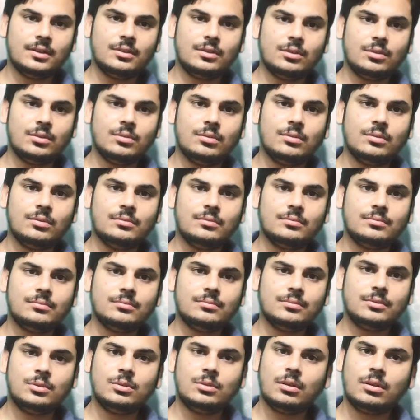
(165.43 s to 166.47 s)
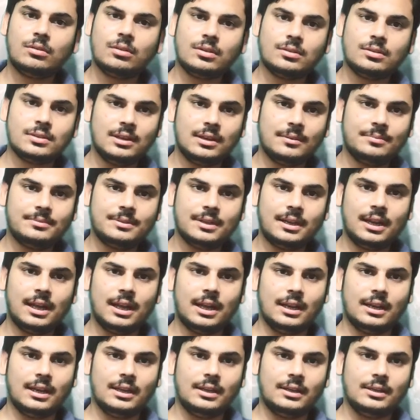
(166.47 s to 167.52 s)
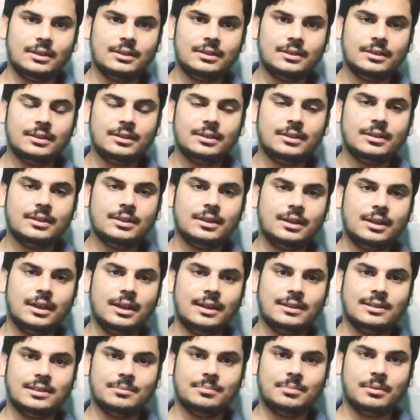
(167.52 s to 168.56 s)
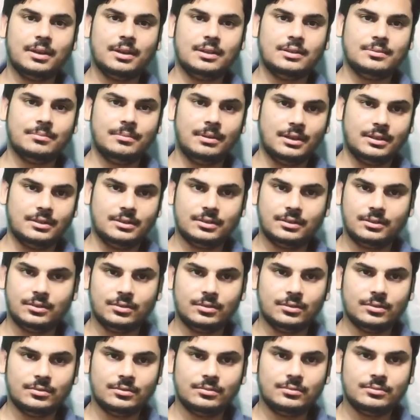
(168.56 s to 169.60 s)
तो डॉक्टर से आप सलाह लें लेने से पहले इस मेडिसिन को